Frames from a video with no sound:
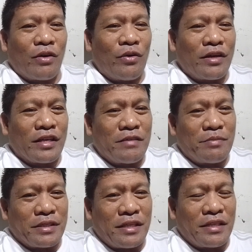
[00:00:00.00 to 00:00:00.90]
kung ako lang lagi
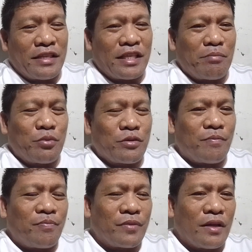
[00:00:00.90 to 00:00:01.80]
yung presidente,
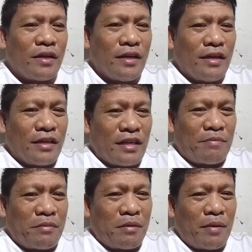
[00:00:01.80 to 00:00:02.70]
tapos
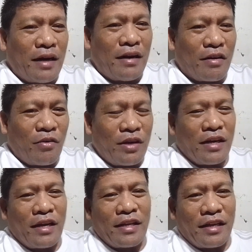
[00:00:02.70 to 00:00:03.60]
sa pamamahala ko,
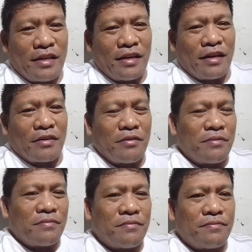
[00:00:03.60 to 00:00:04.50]
ginaganan-ganan ako,
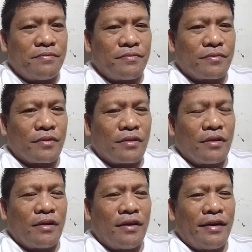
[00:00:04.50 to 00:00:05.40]

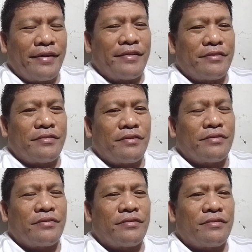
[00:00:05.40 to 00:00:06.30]
ay,
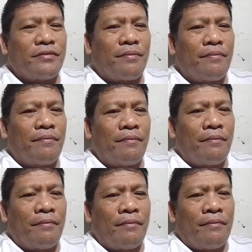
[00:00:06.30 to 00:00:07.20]
sus,
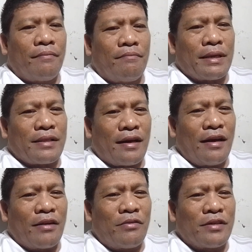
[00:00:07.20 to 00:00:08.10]

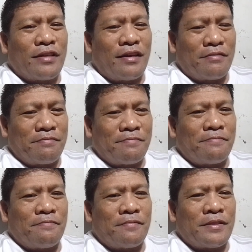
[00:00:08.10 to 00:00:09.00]
matagal ko na silang
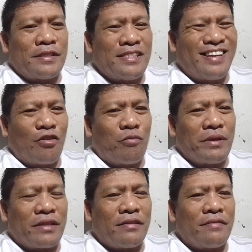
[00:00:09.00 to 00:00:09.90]

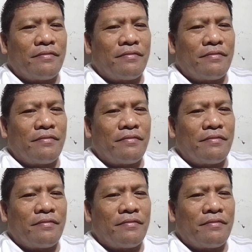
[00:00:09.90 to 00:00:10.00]
hinagupit.